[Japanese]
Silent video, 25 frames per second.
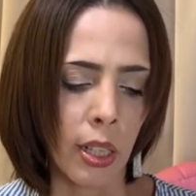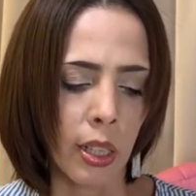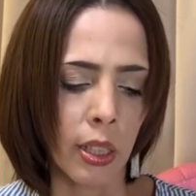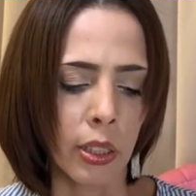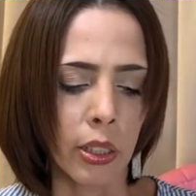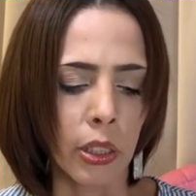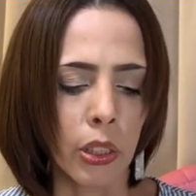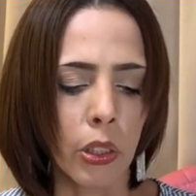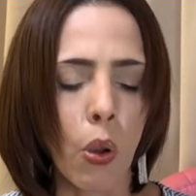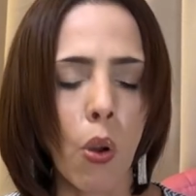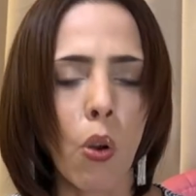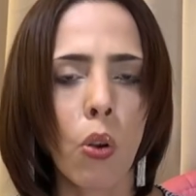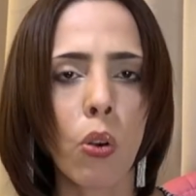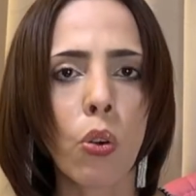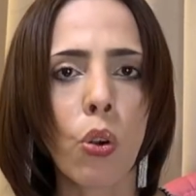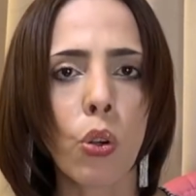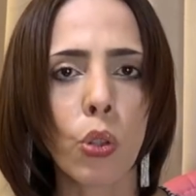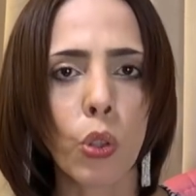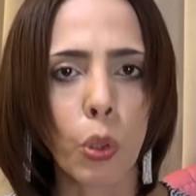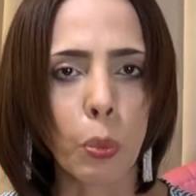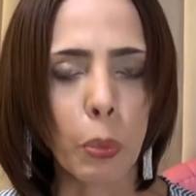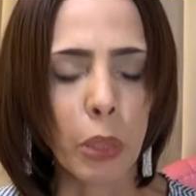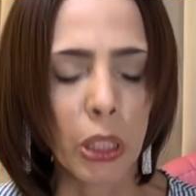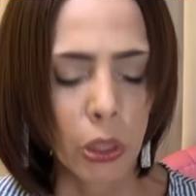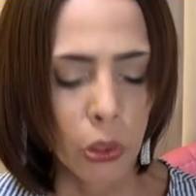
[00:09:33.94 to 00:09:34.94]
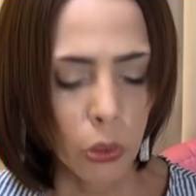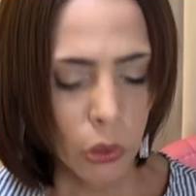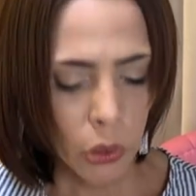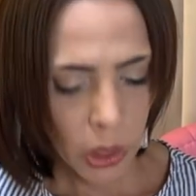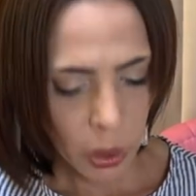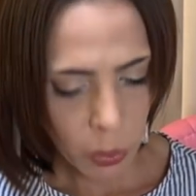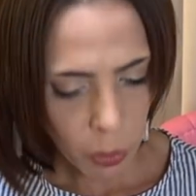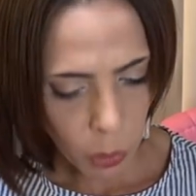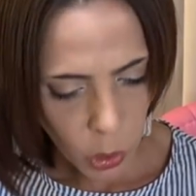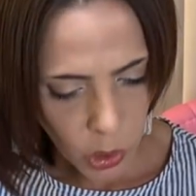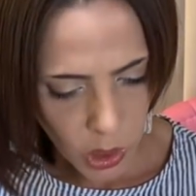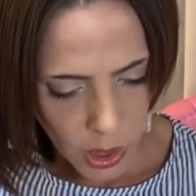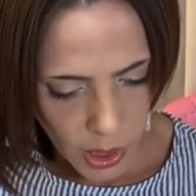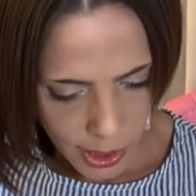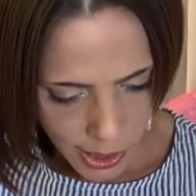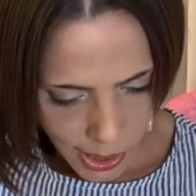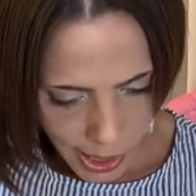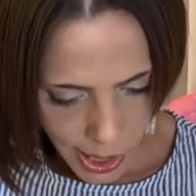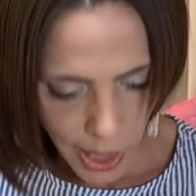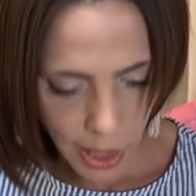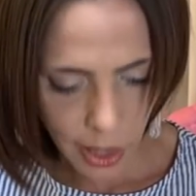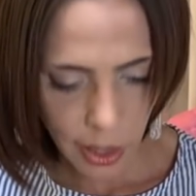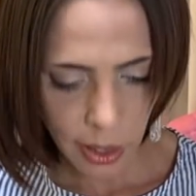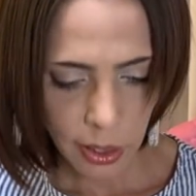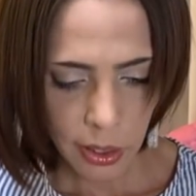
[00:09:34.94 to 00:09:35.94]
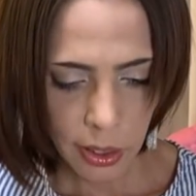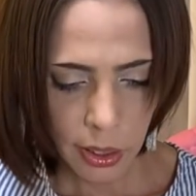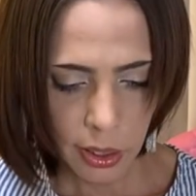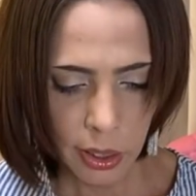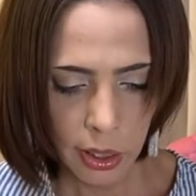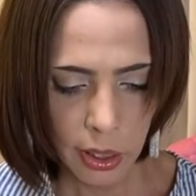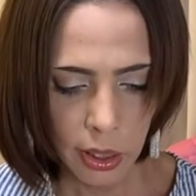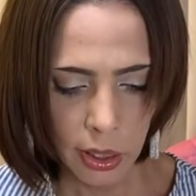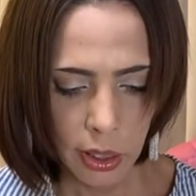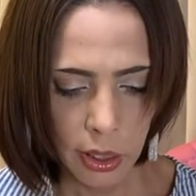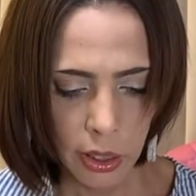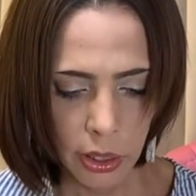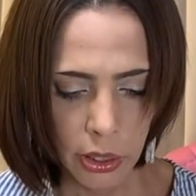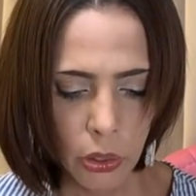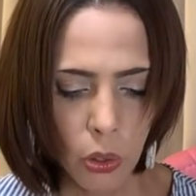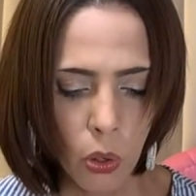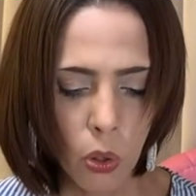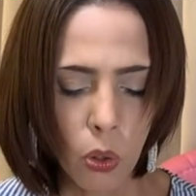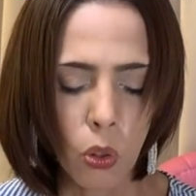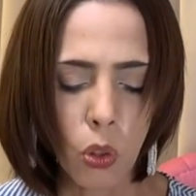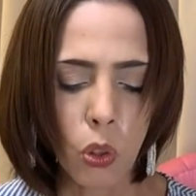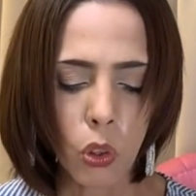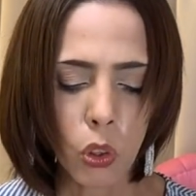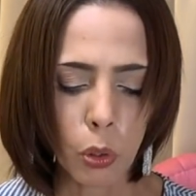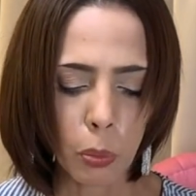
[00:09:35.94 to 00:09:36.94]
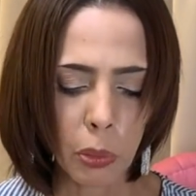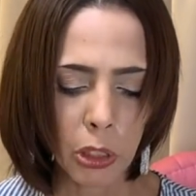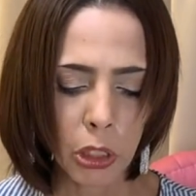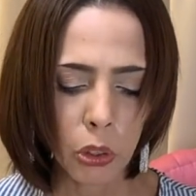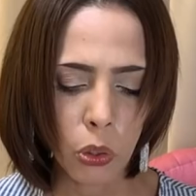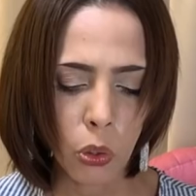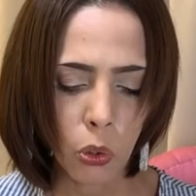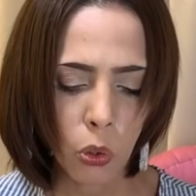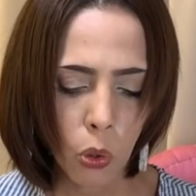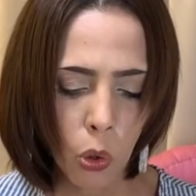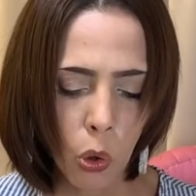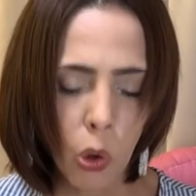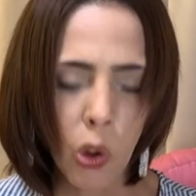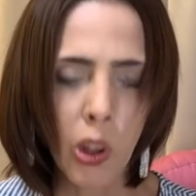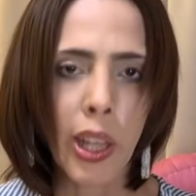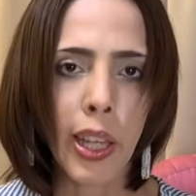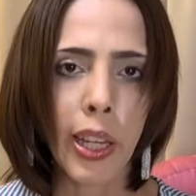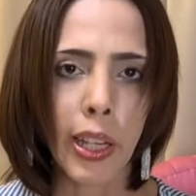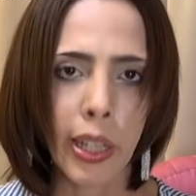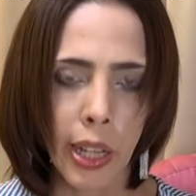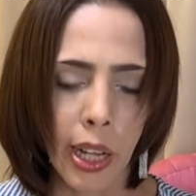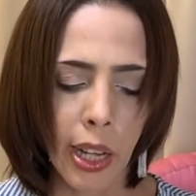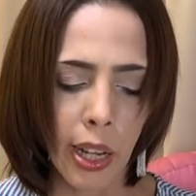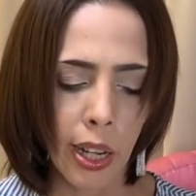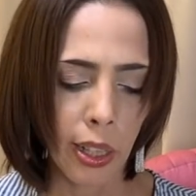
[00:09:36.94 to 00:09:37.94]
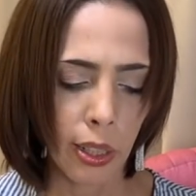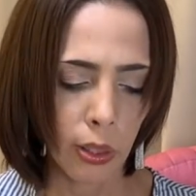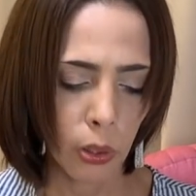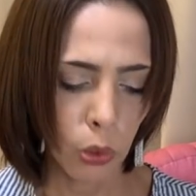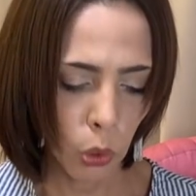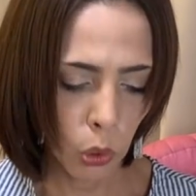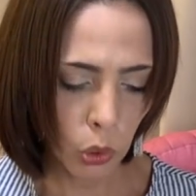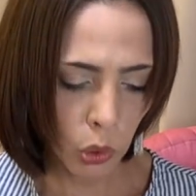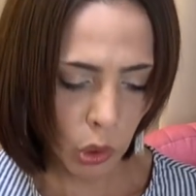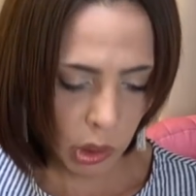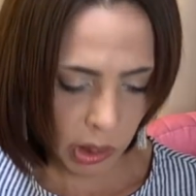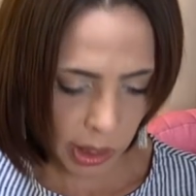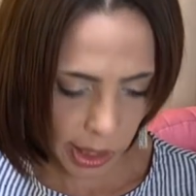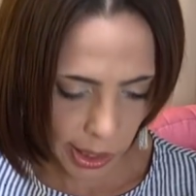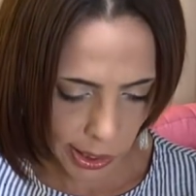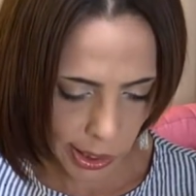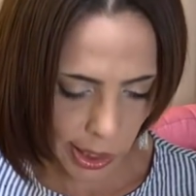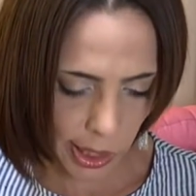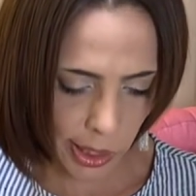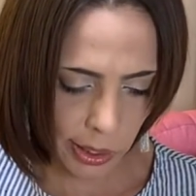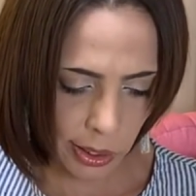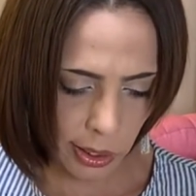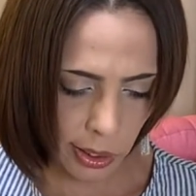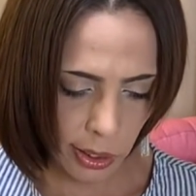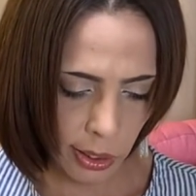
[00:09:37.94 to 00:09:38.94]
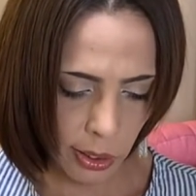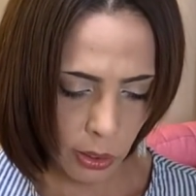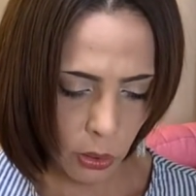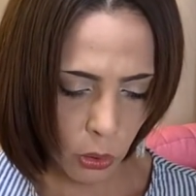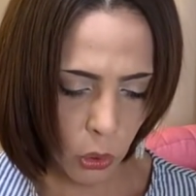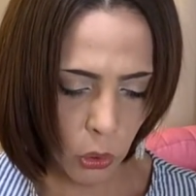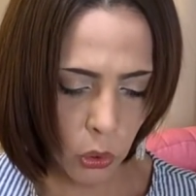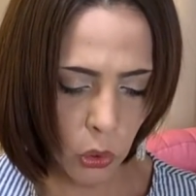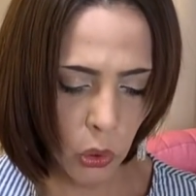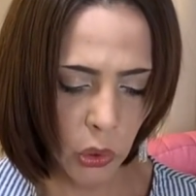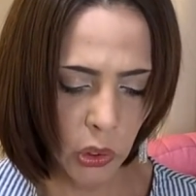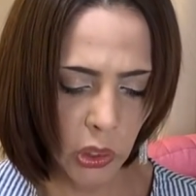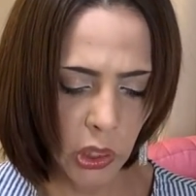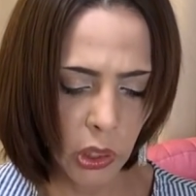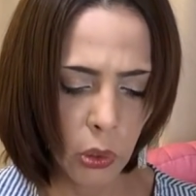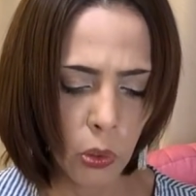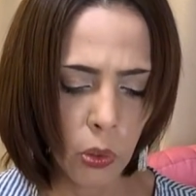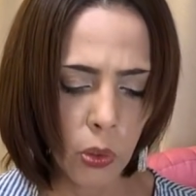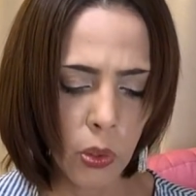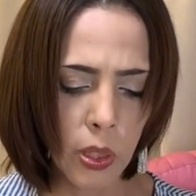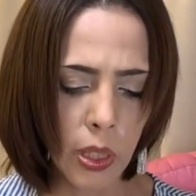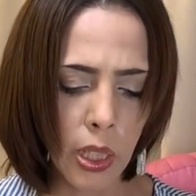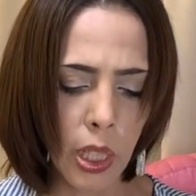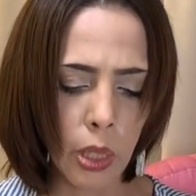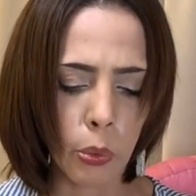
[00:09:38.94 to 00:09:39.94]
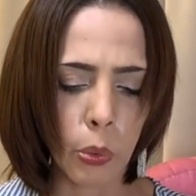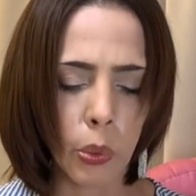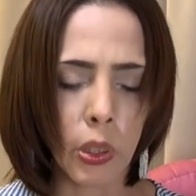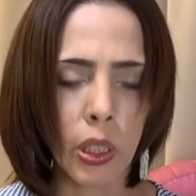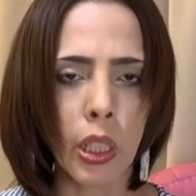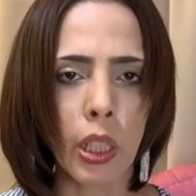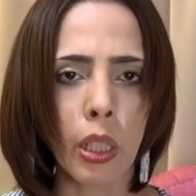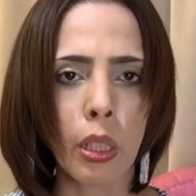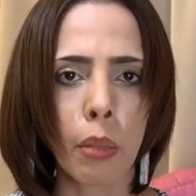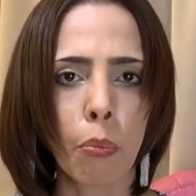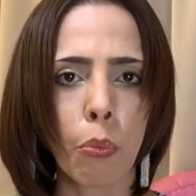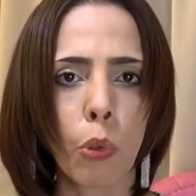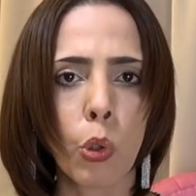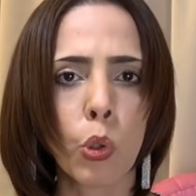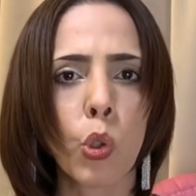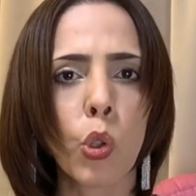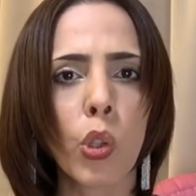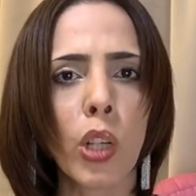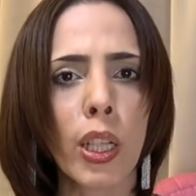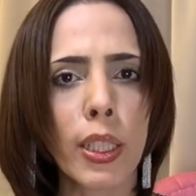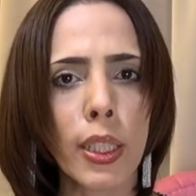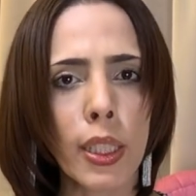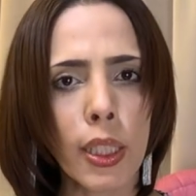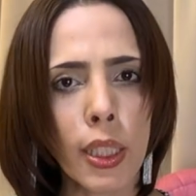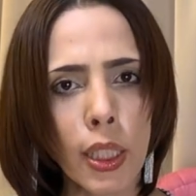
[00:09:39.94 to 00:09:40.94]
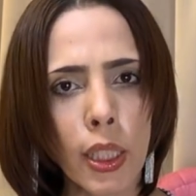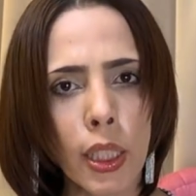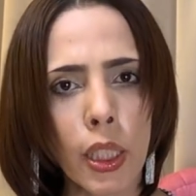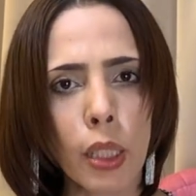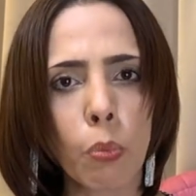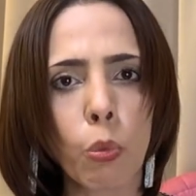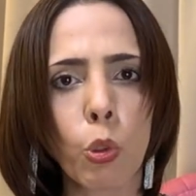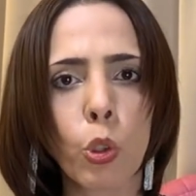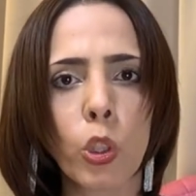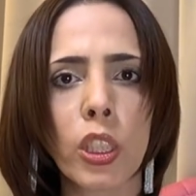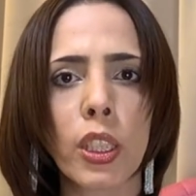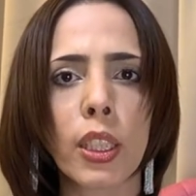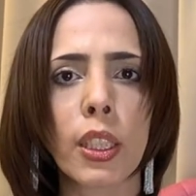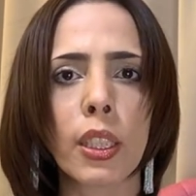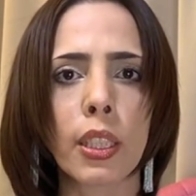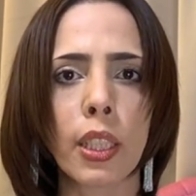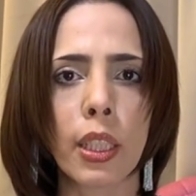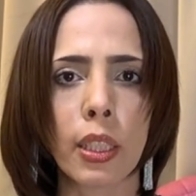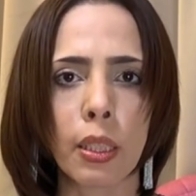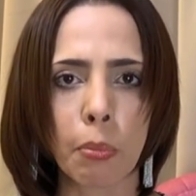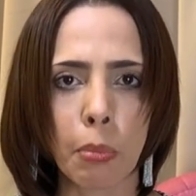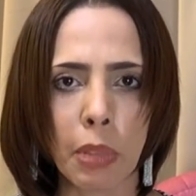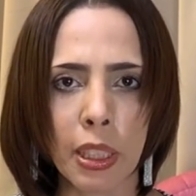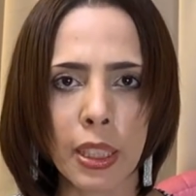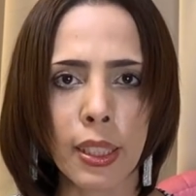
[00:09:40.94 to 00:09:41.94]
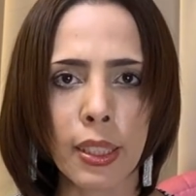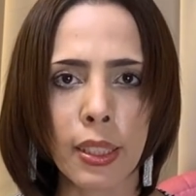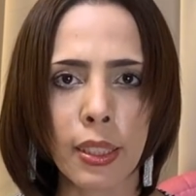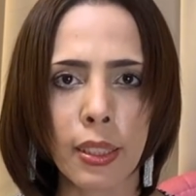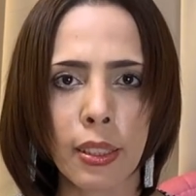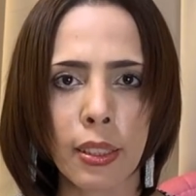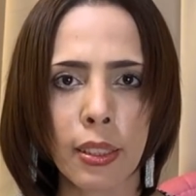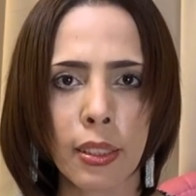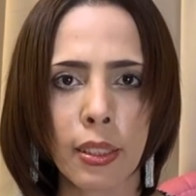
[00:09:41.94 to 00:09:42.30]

日本国民の気持ちが、日本国民の声が届かない、この日本政府にもどかしい気持ちになります。